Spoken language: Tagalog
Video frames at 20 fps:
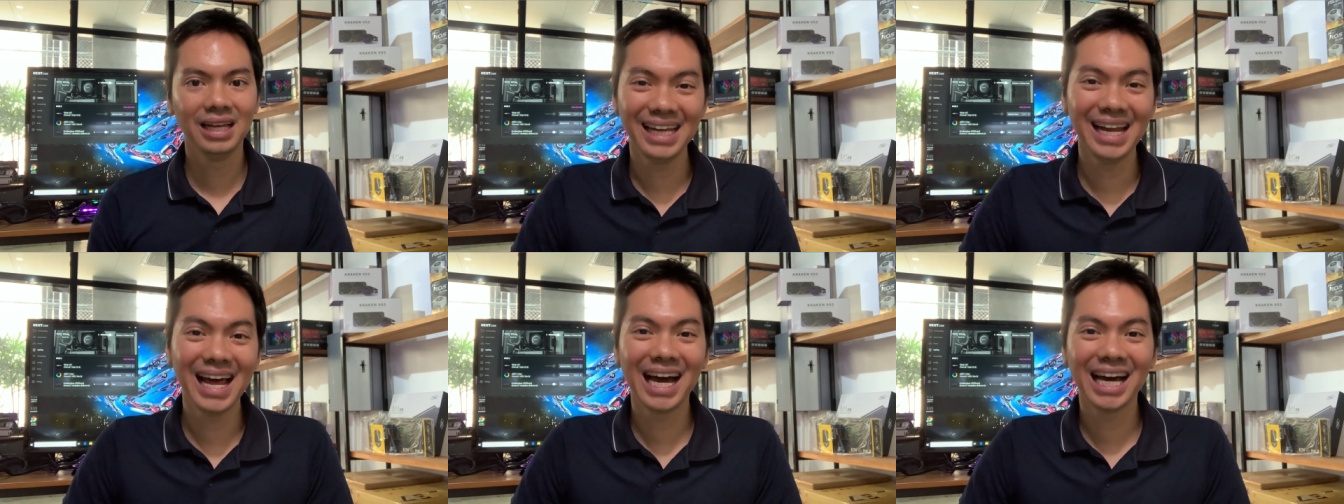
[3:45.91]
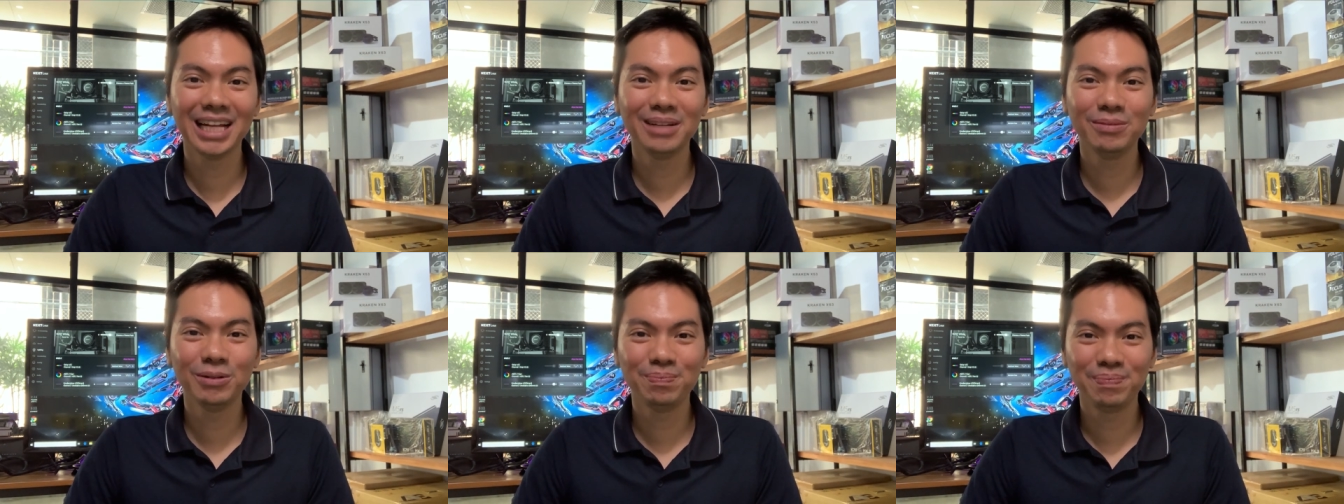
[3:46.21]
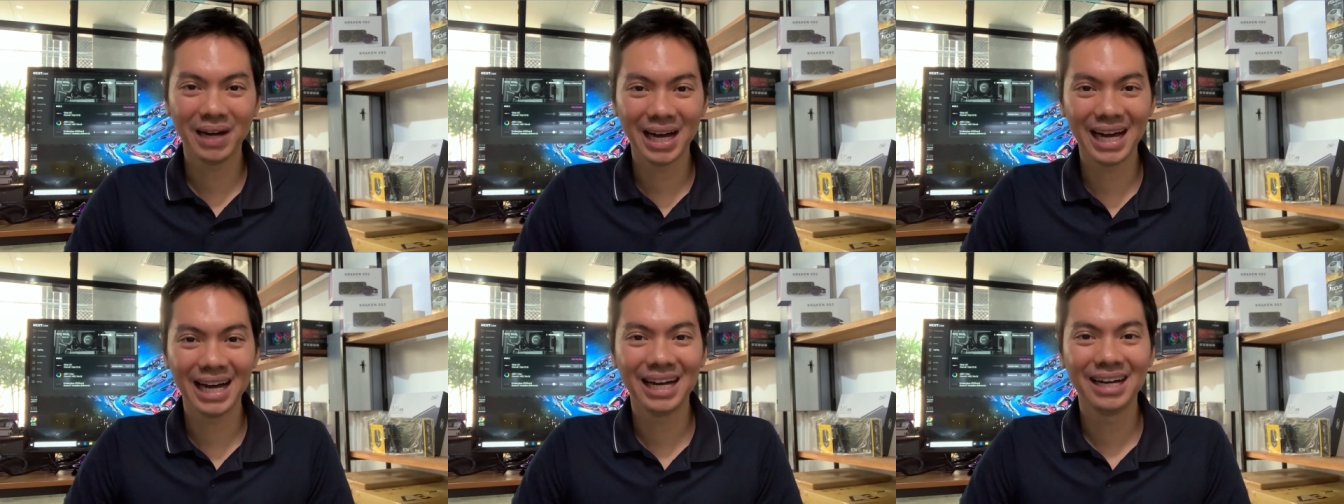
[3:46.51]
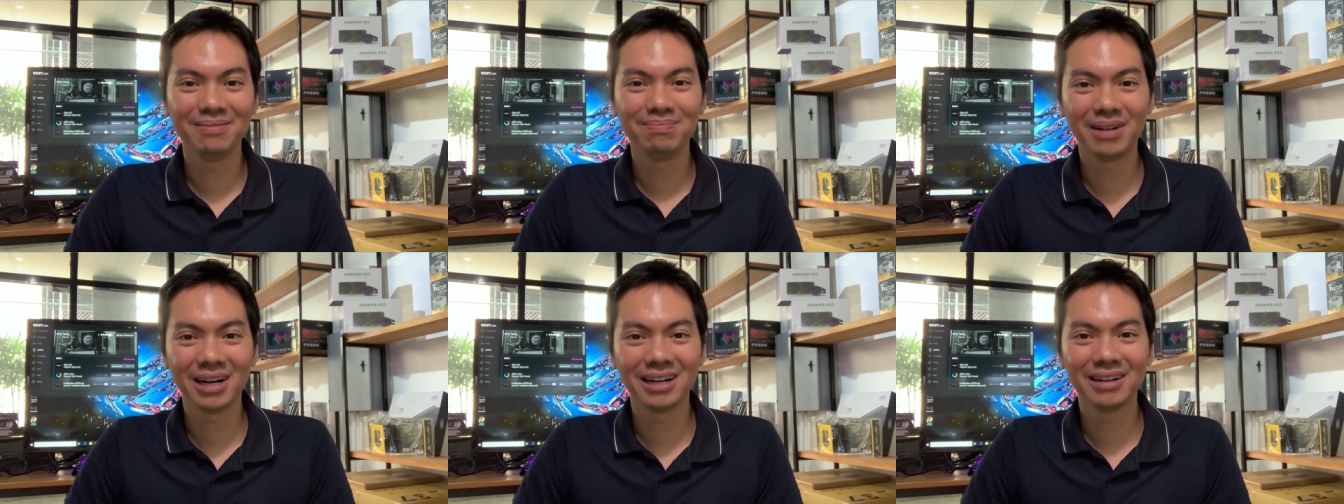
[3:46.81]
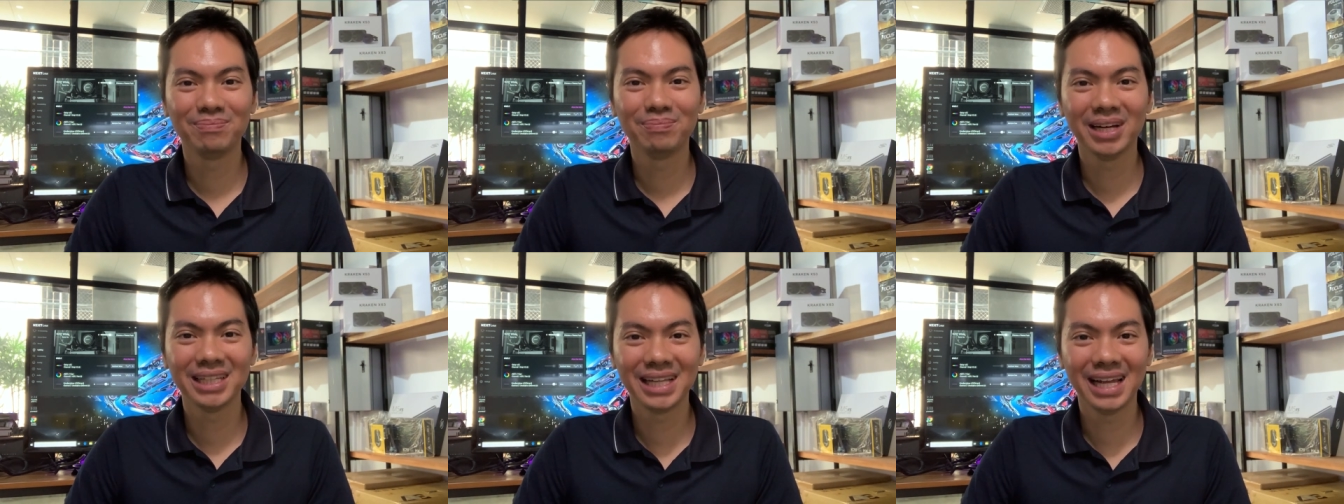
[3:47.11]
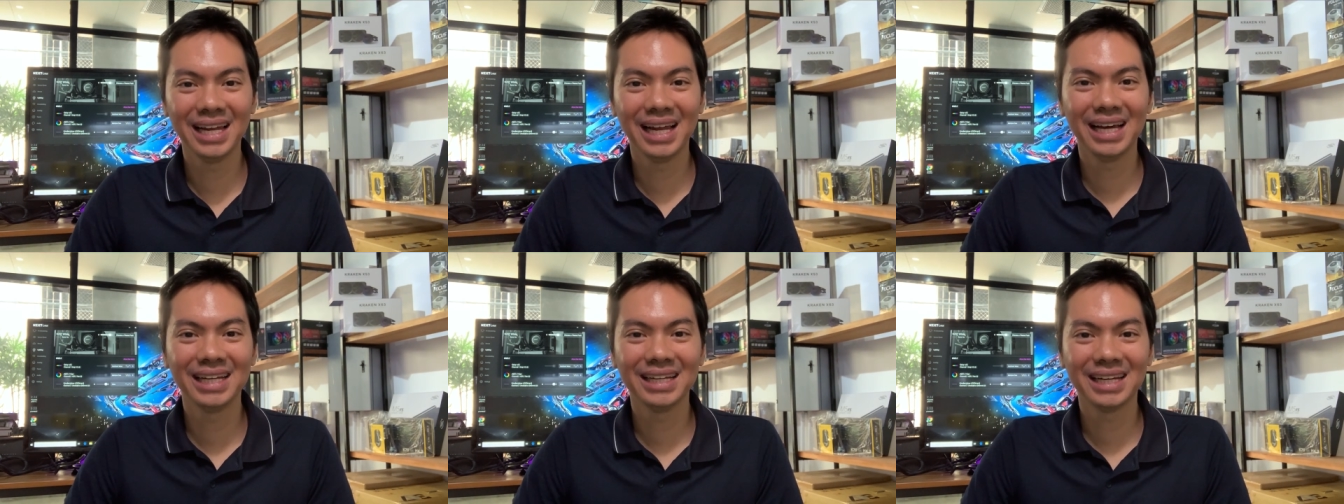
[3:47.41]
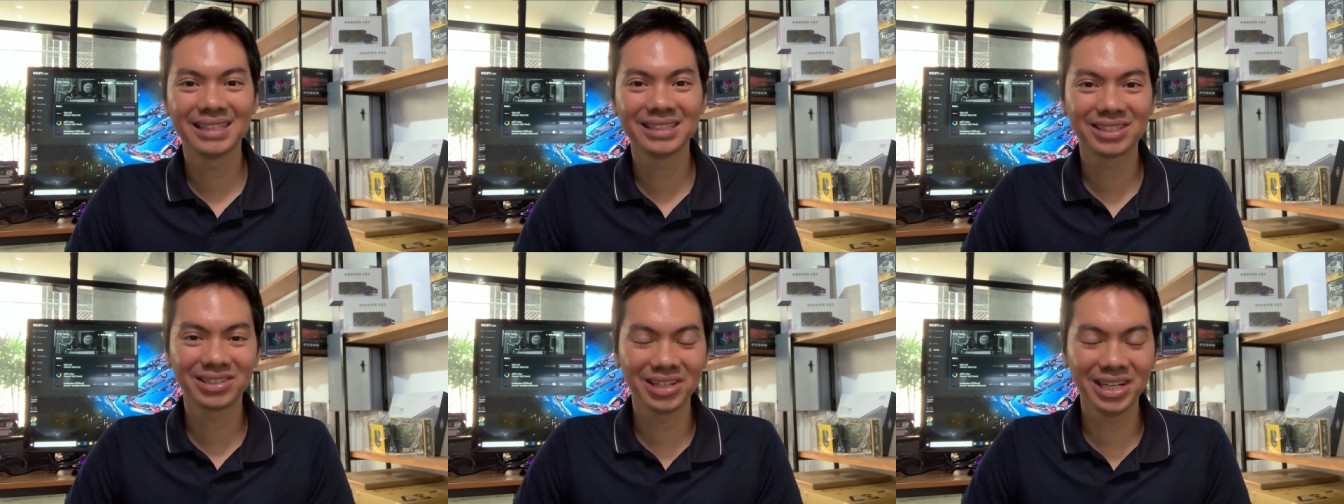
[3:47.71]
kailangan mo pa magpadala ng